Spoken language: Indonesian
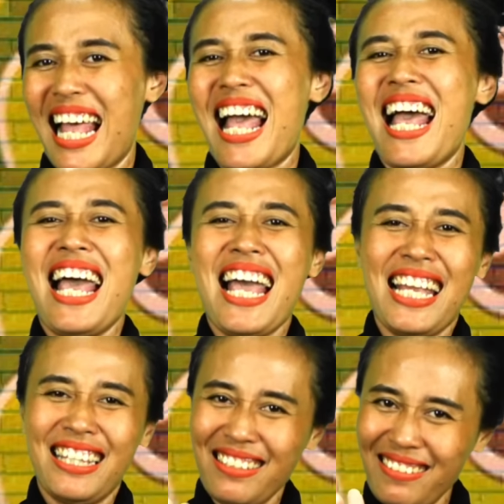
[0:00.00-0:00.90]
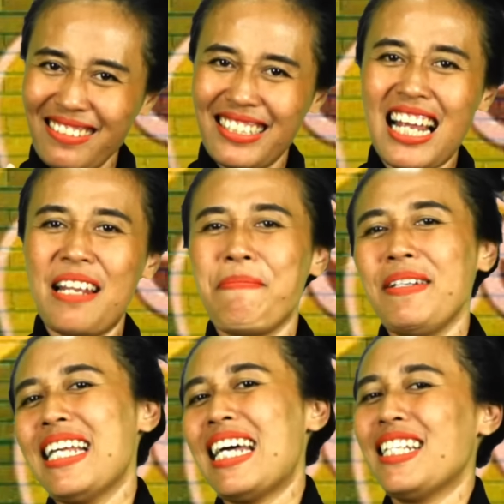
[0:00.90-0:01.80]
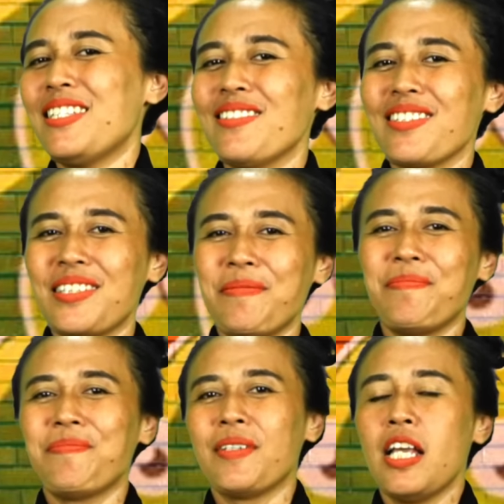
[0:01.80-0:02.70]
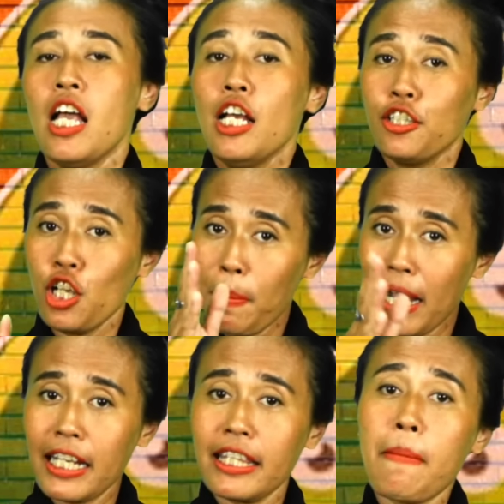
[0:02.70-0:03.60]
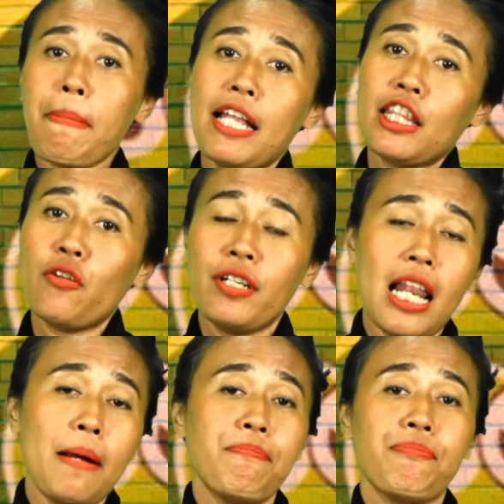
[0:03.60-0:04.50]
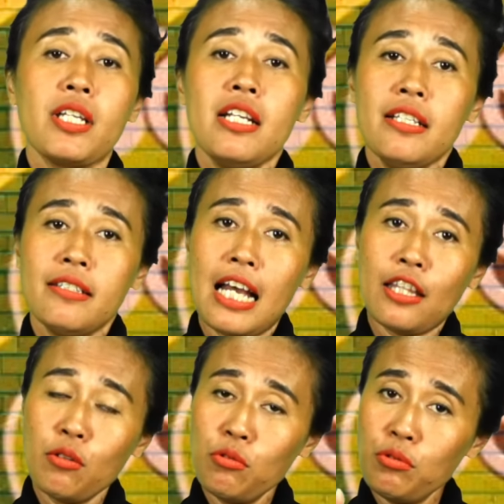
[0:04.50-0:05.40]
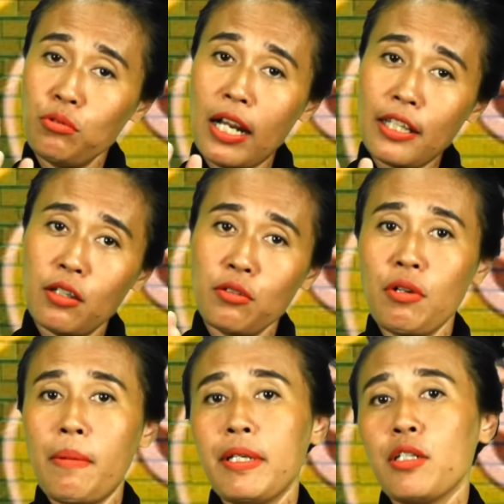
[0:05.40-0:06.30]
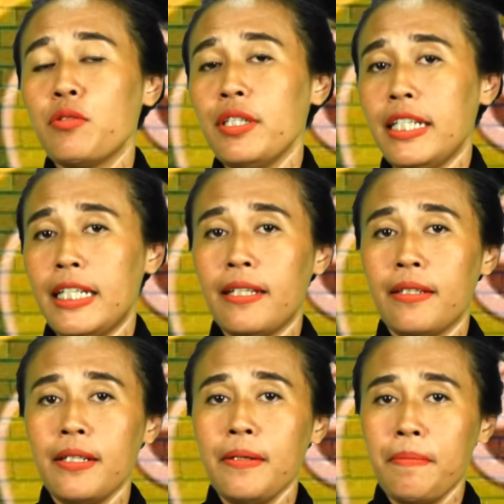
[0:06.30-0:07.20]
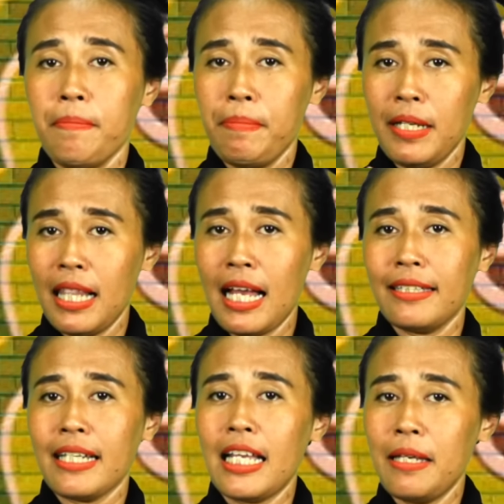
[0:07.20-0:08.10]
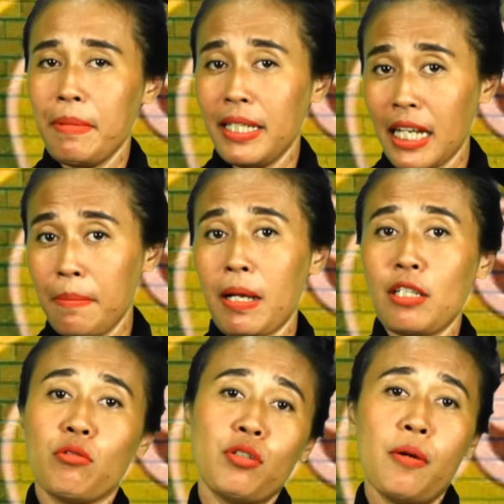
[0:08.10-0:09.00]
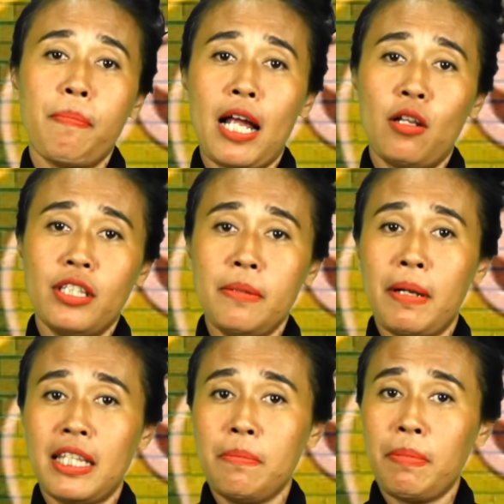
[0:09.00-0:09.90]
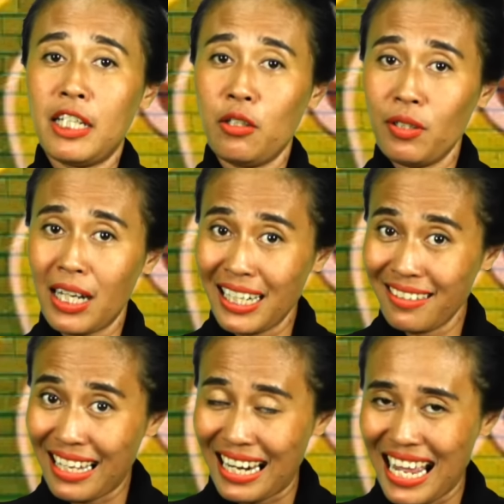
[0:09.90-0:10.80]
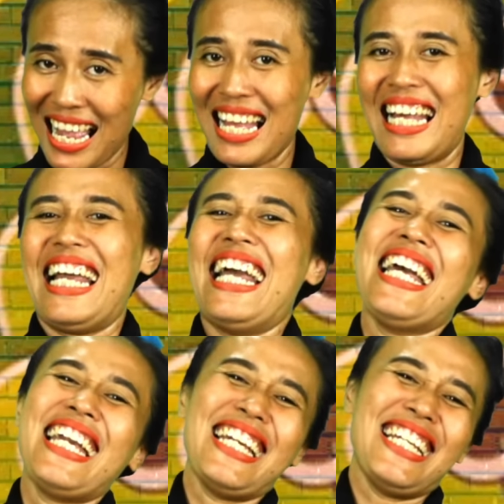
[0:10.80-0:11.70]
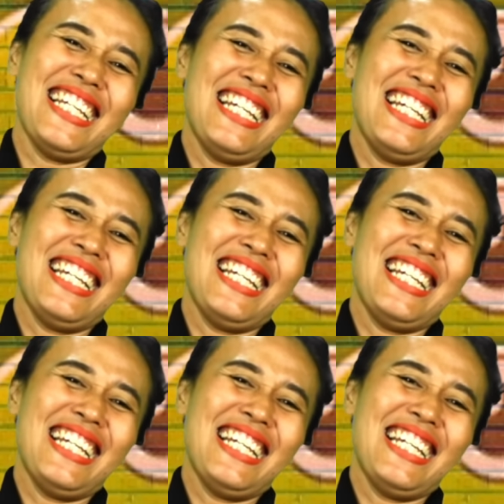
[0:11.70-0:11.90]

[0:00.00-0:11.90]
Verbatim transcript: Nah, itu sudah lebih dari cukup. Coba kita pantau dalam satu atau dua minggu ini ya toh. Bila Cak Imin dan Pak Suryo Paloh tiba-tiba diundang ke istana, hai,